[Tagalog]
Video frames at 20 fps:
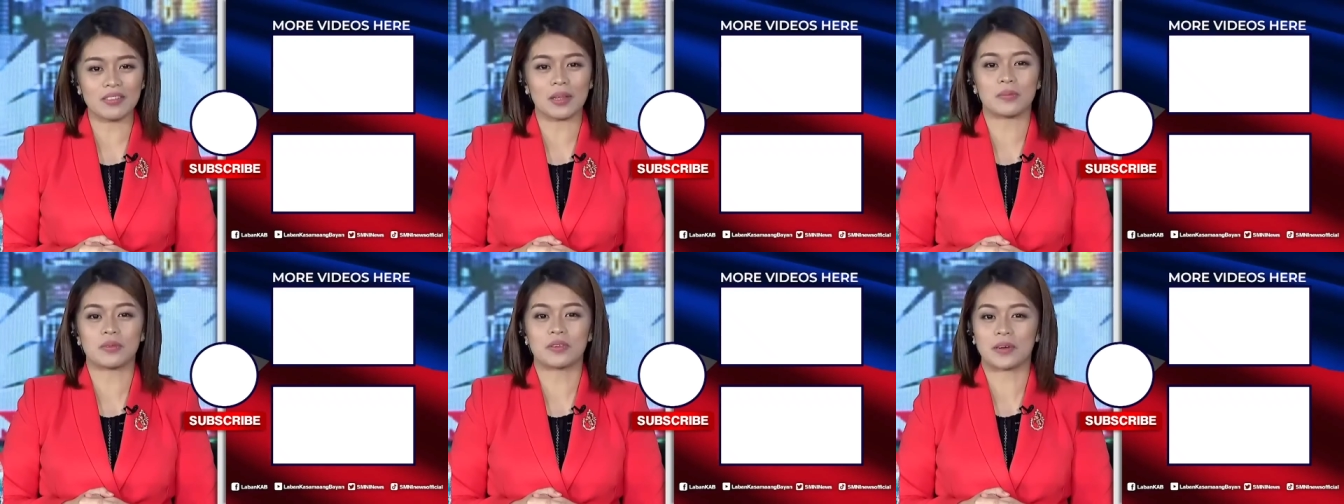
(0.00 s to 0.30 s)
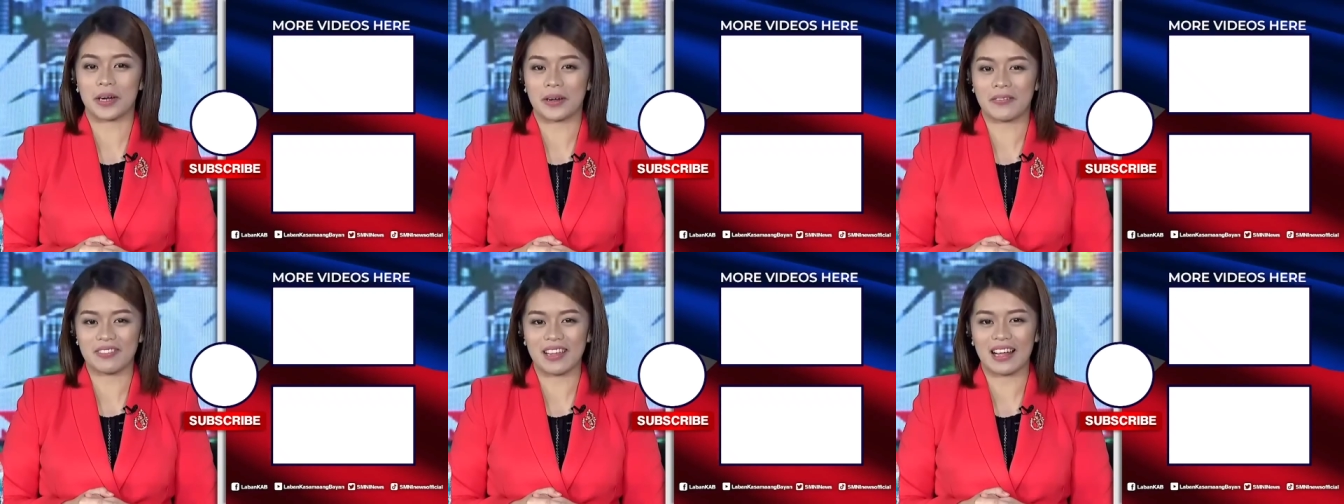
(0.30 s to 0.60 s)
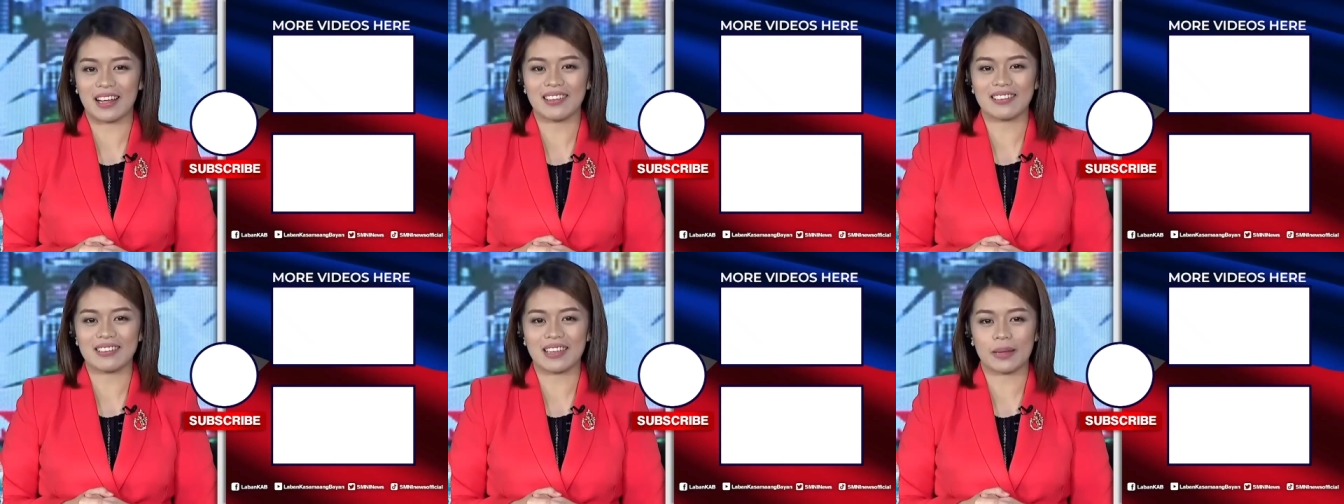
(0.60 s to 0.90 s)
subscribe
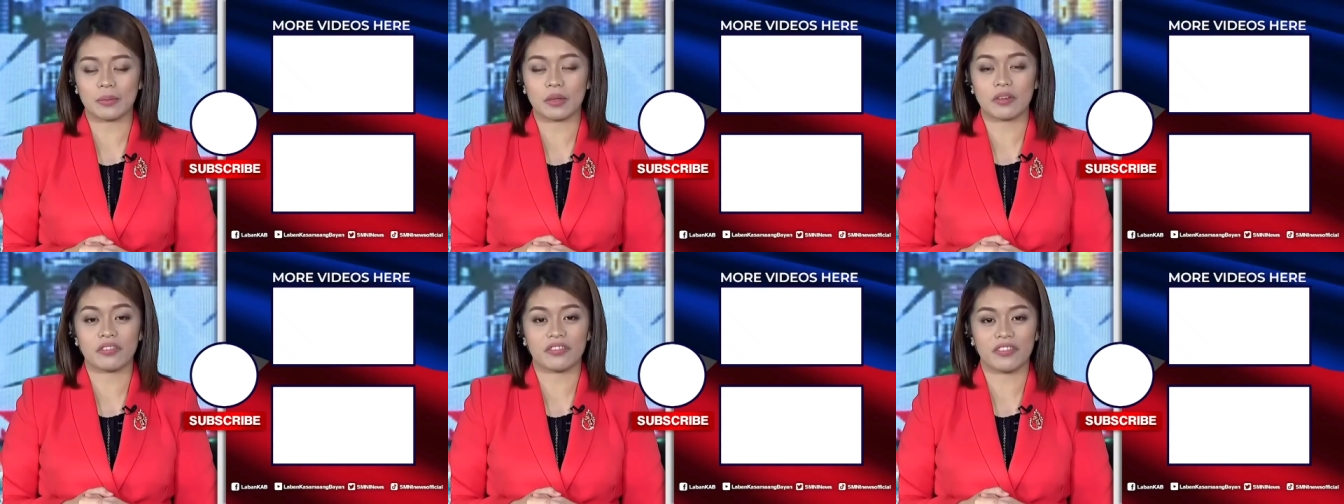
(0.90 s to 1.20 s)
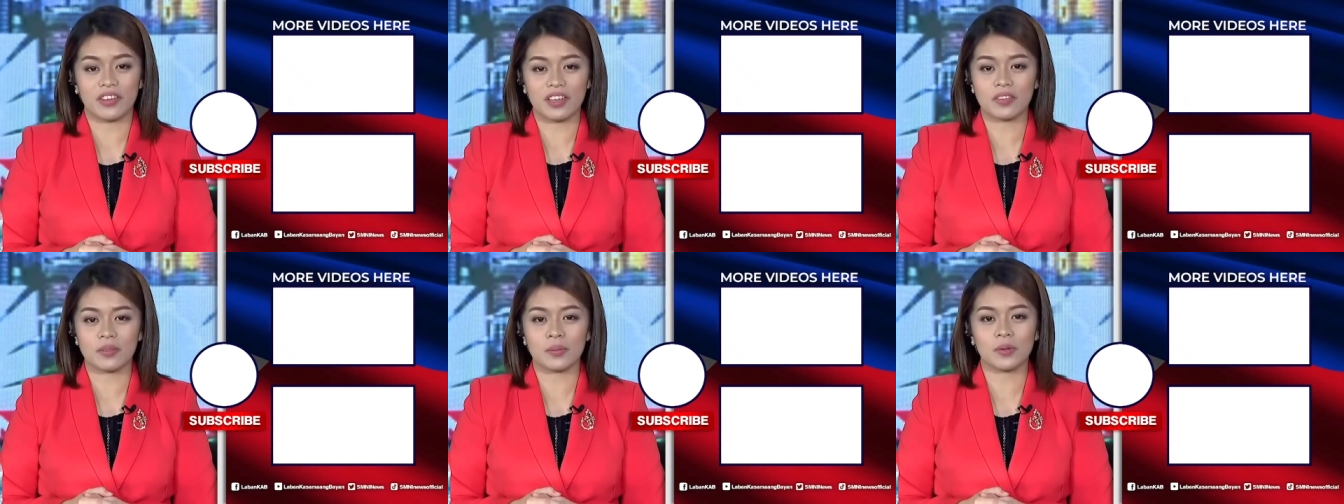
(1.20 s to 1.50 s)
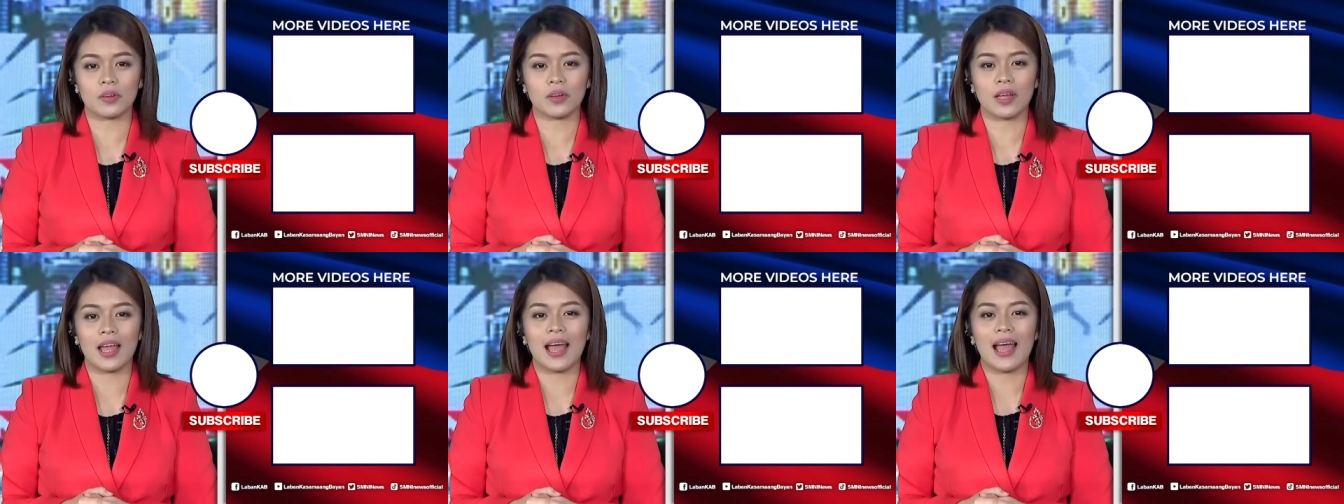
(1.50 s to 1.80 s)
na sa aming
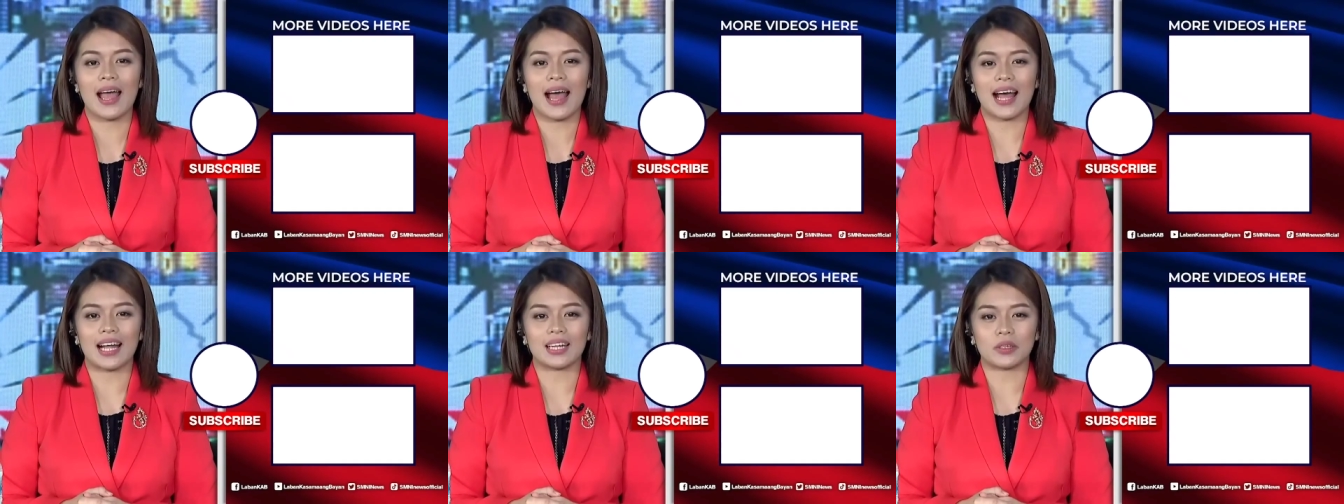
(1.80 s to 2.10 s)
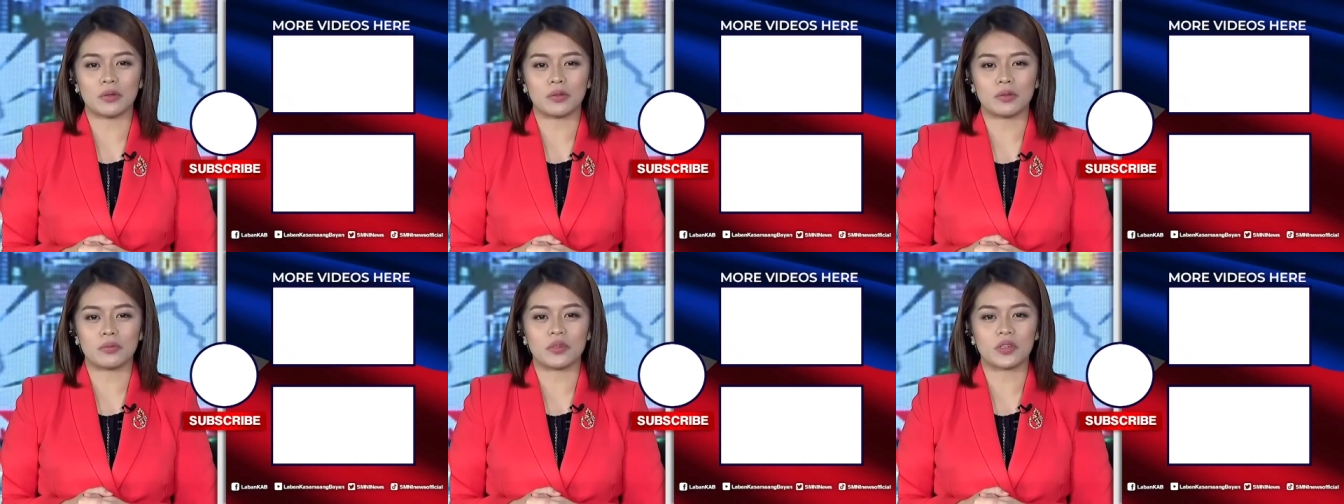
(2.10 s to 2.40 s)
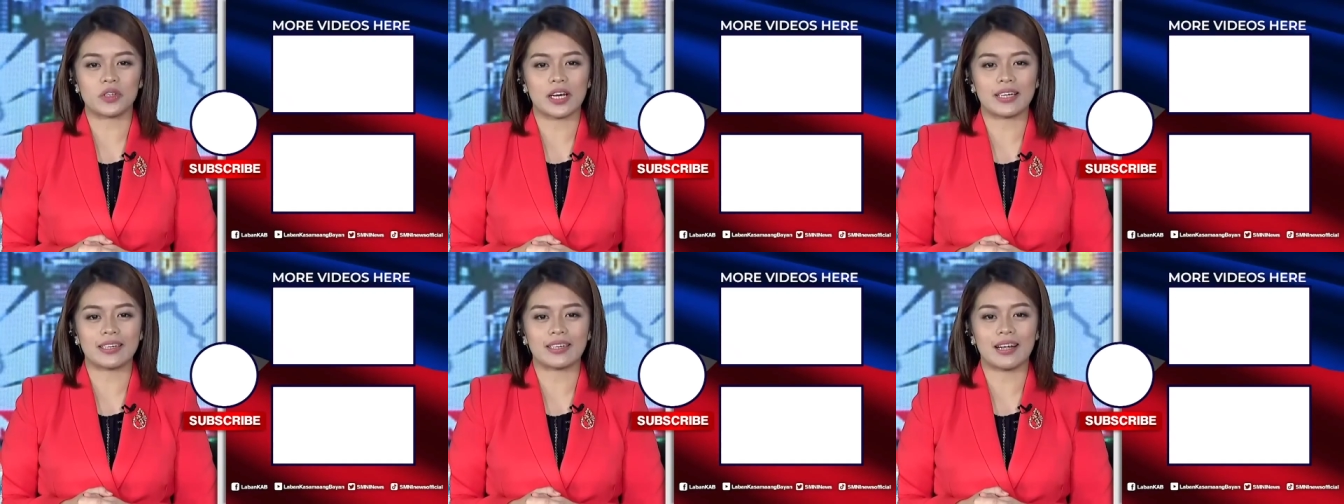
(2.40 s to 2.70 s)
Facebook at YouTube
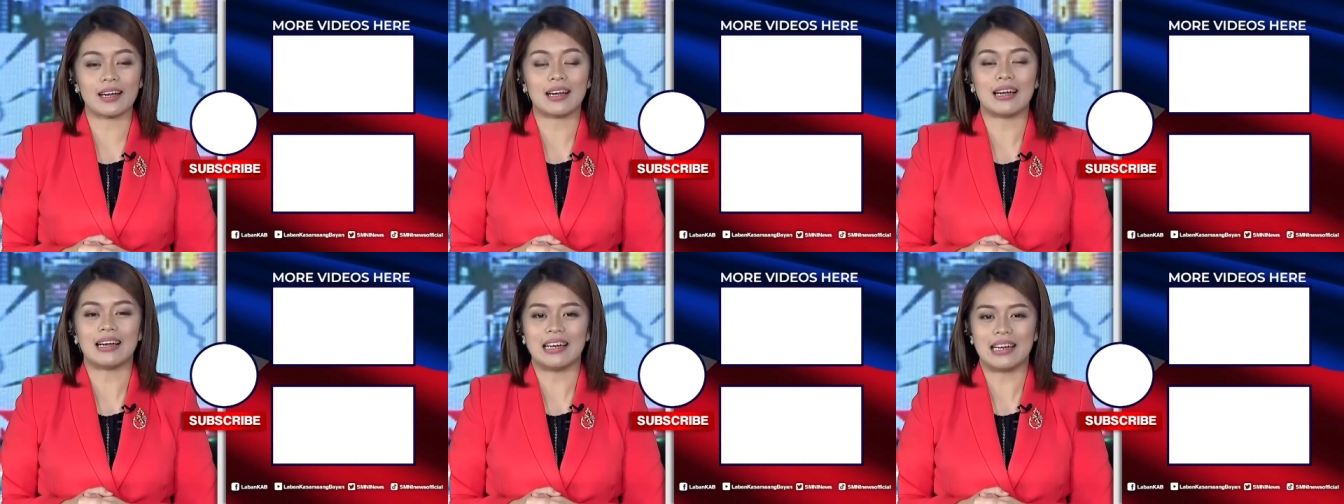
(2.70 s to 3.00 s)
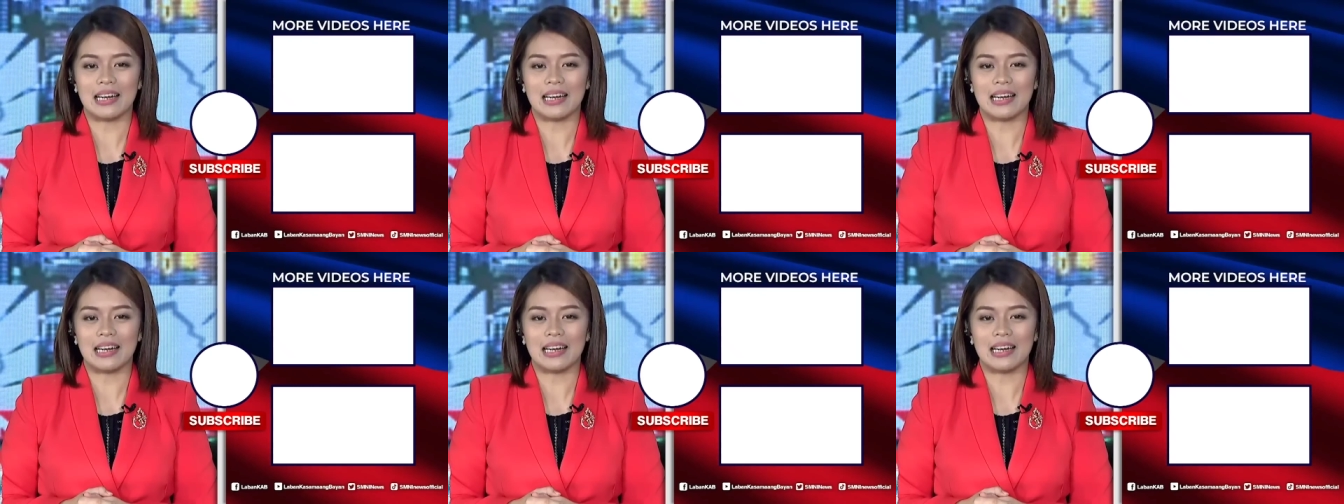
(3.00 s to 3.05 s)
channel